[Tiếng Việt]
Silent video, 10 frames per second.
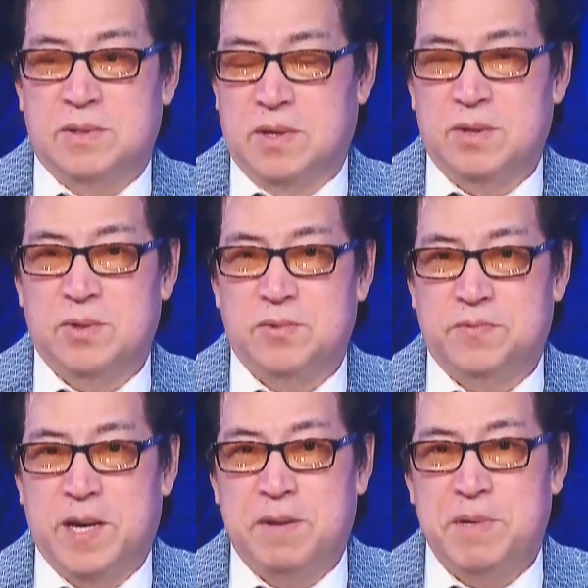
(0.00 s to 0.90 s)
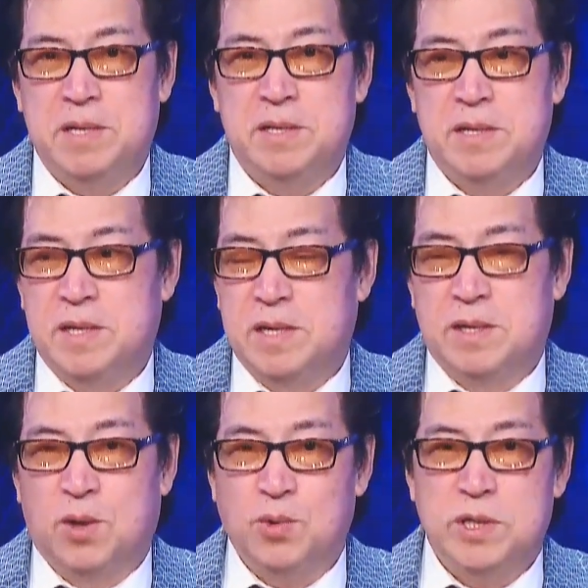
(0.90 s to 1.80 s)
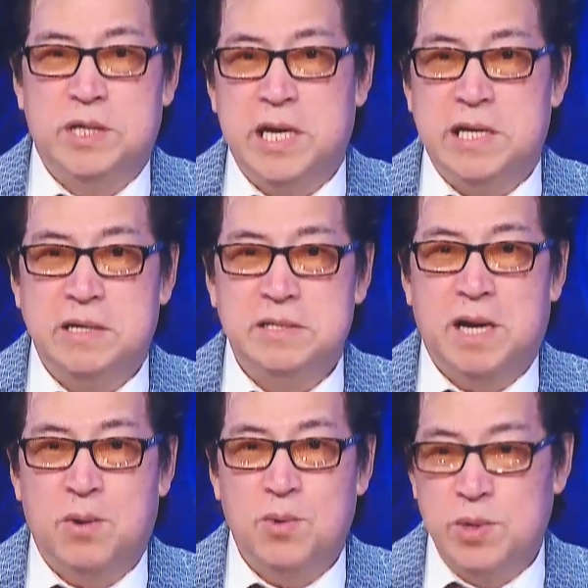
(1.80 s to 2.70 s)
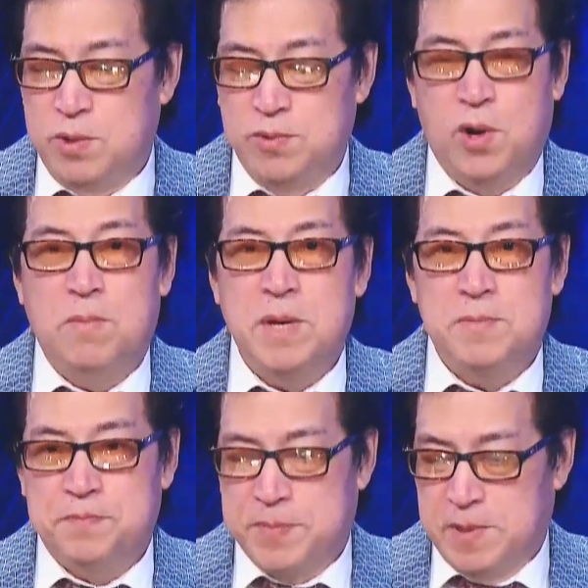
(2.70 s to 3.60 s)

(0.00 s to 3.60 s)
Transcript: đó rồi phe bên thổ nhĩ kỳ đứng sau nhiều nhóm lắm